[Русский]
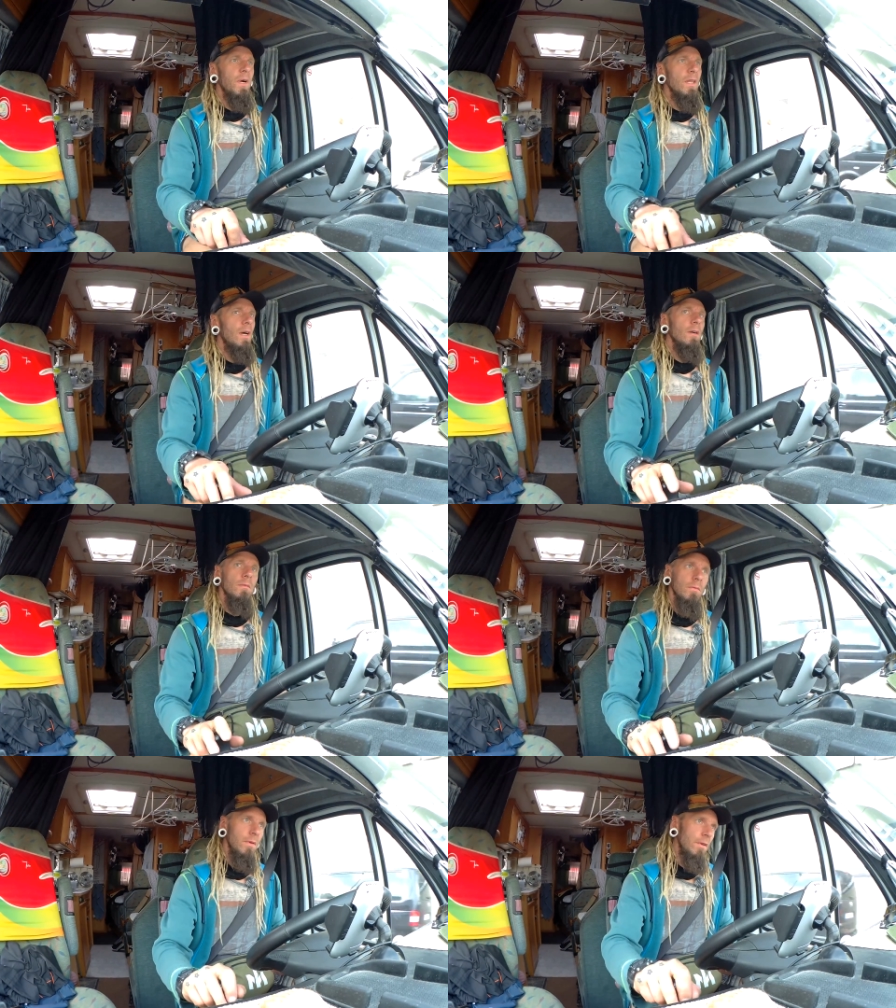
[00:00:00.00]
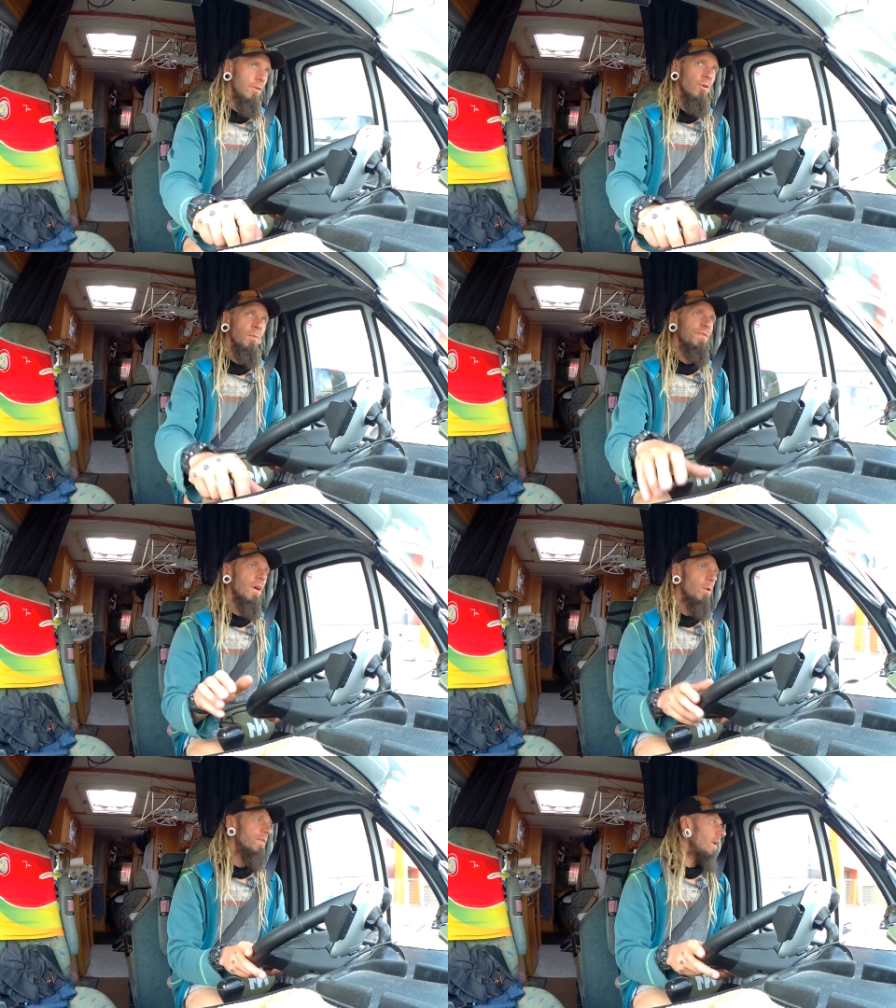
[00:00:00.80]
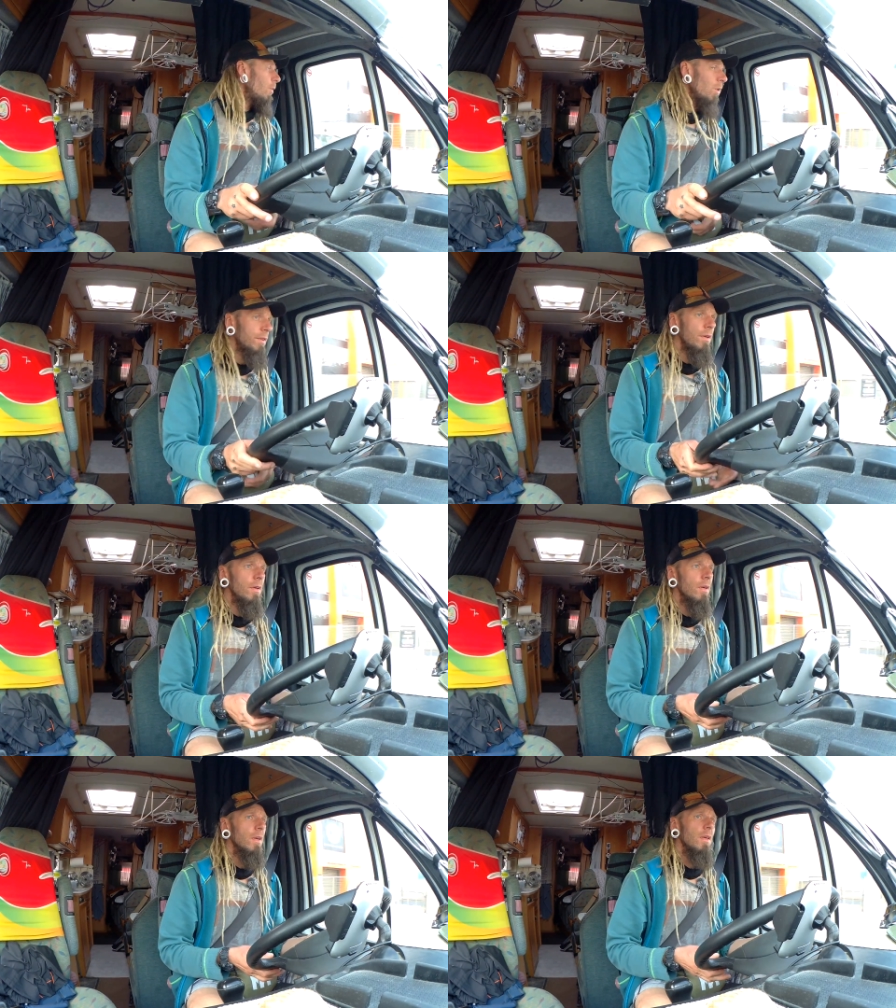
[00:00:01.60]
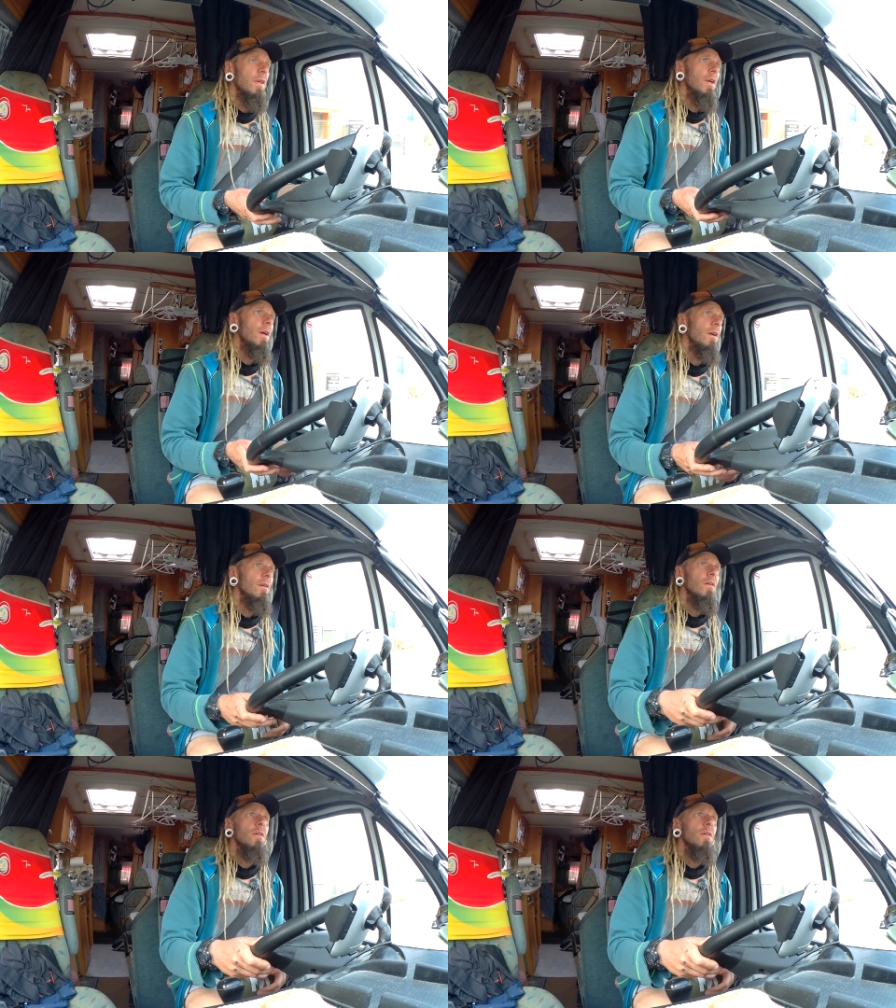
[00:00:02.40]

господа, идем на второй заход. И я